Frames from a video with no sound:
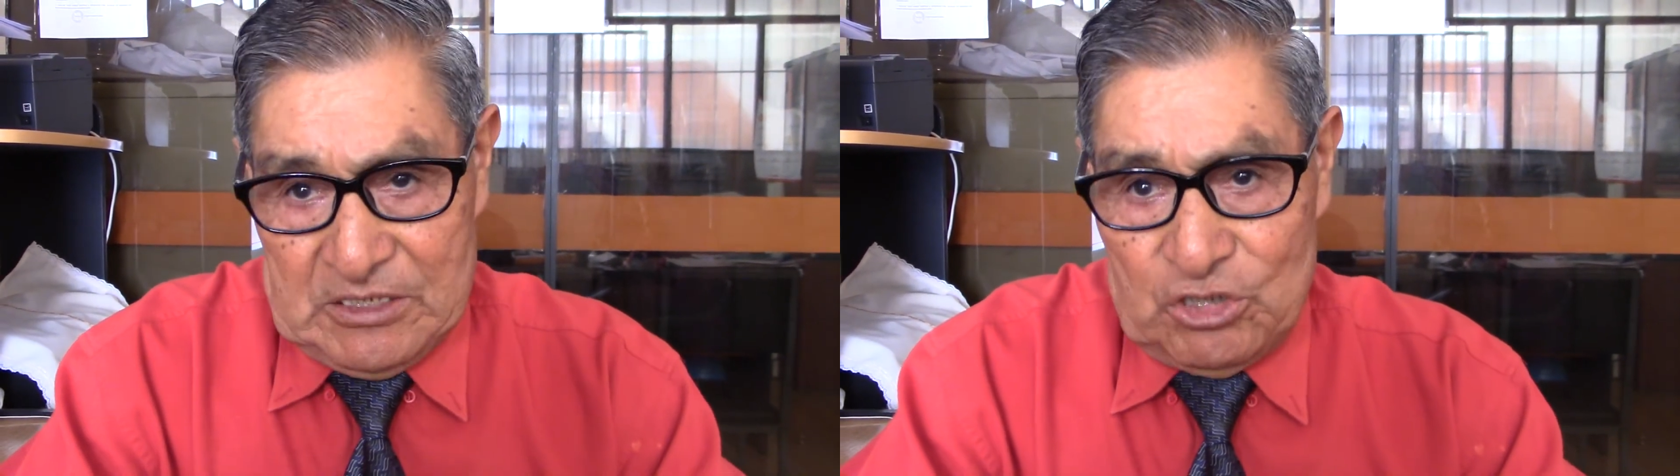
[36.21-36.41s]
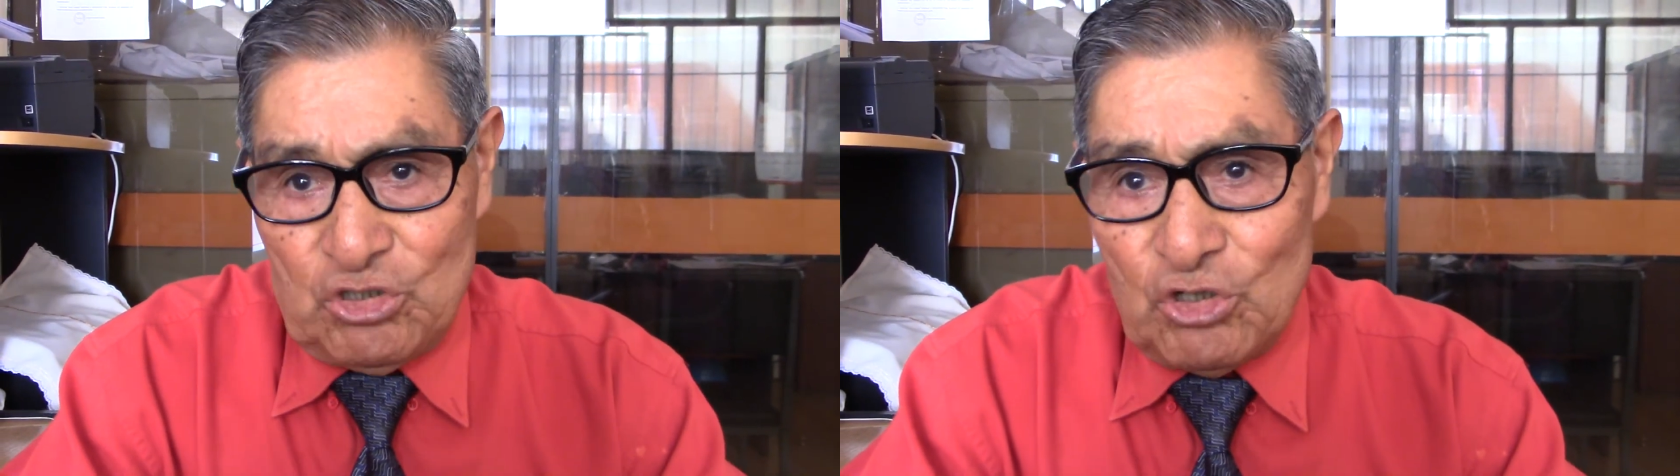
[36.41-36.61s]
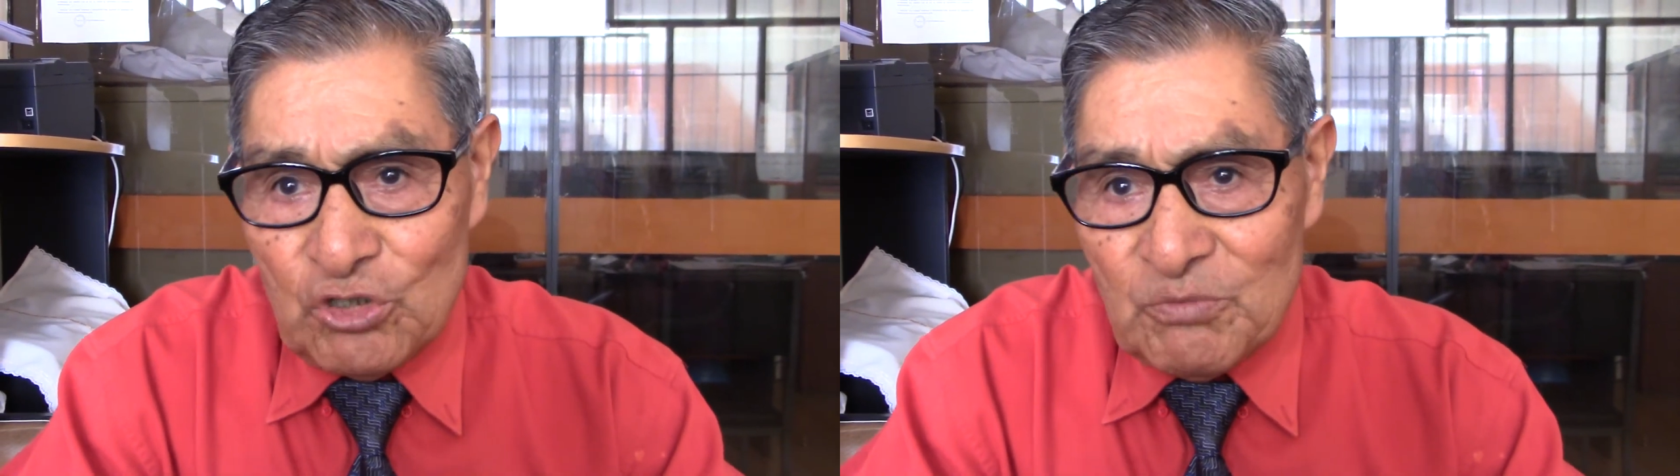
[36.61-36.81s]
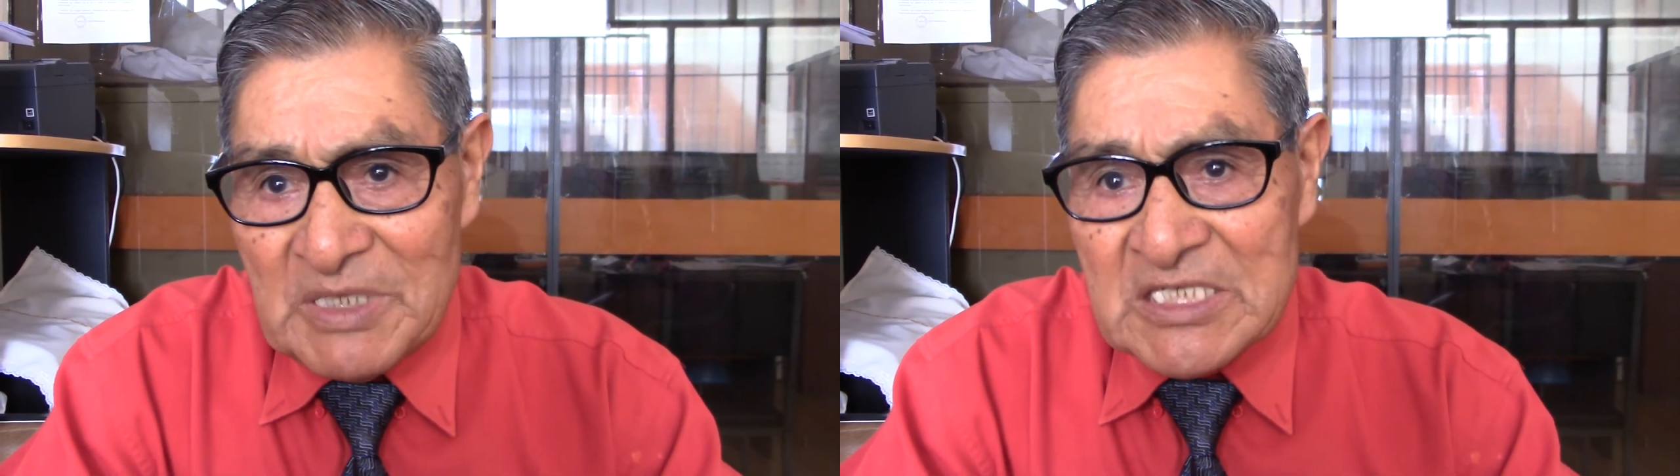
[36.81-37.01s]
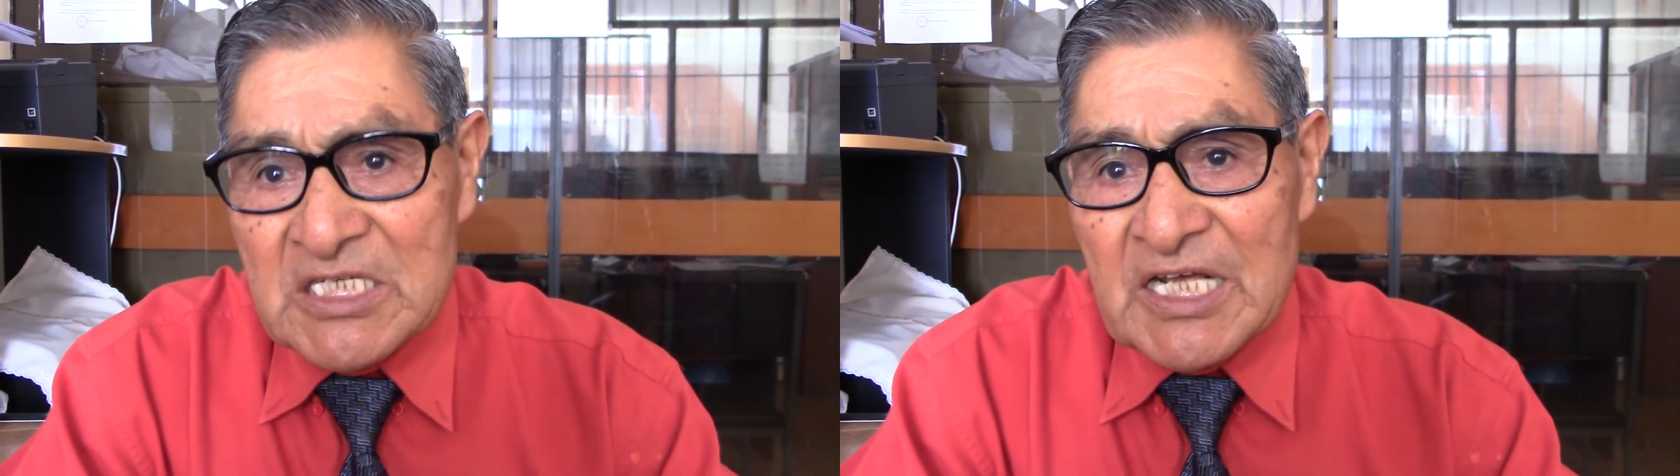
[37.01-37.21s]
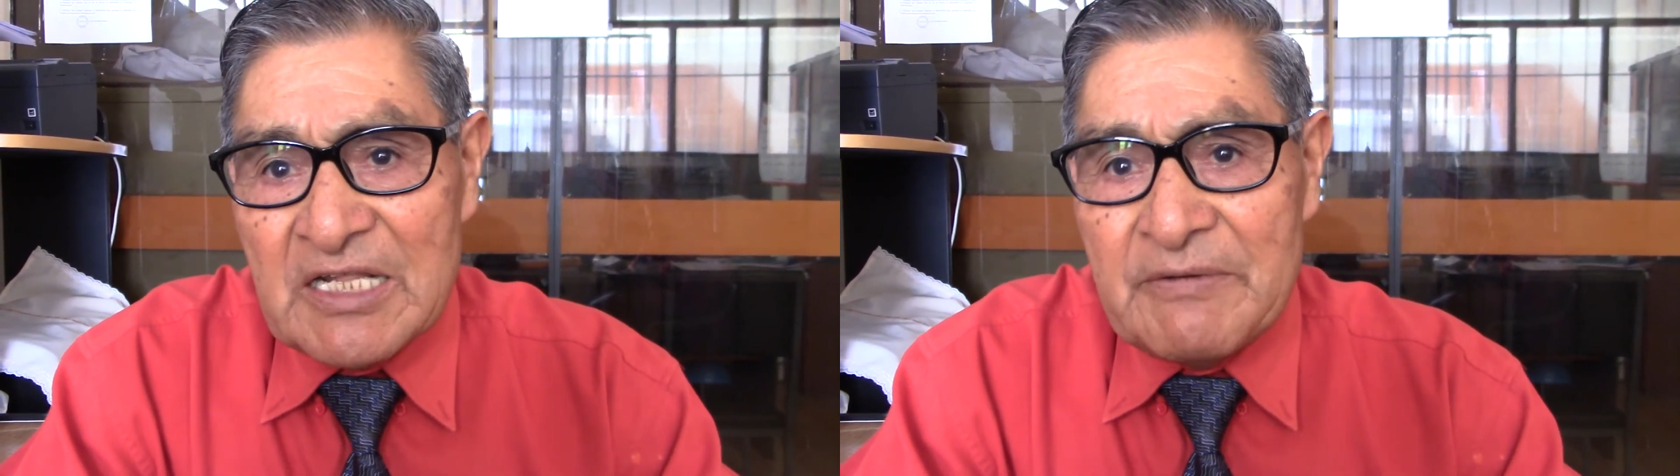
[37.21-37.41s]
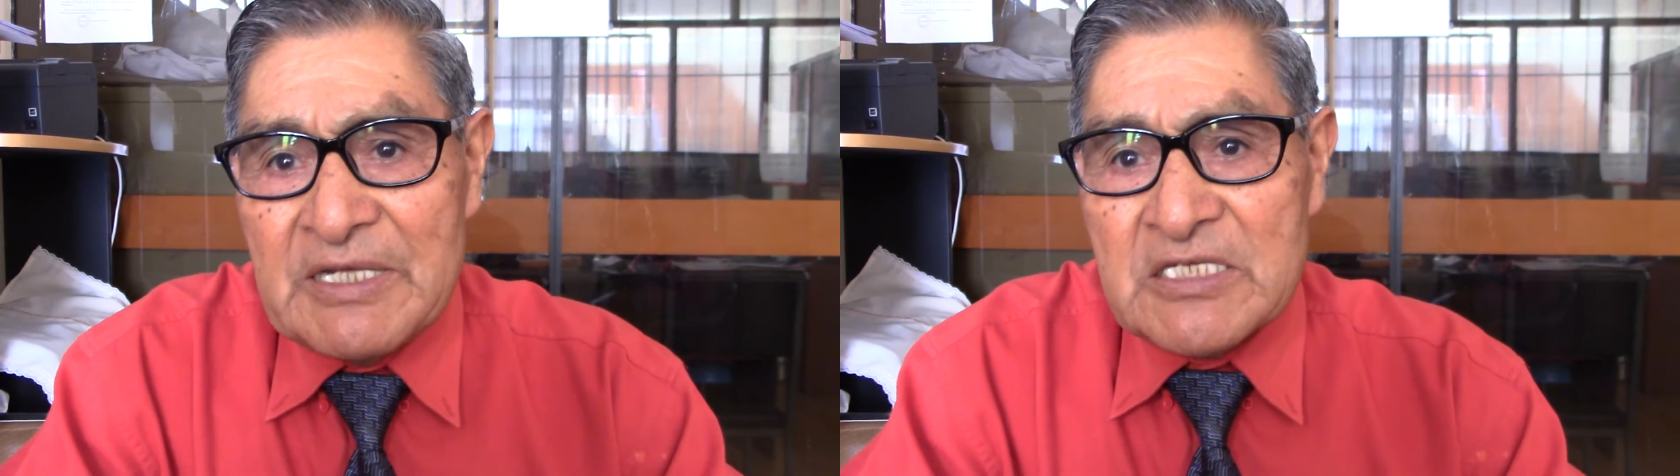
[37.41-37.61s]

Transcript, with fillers: normas que debe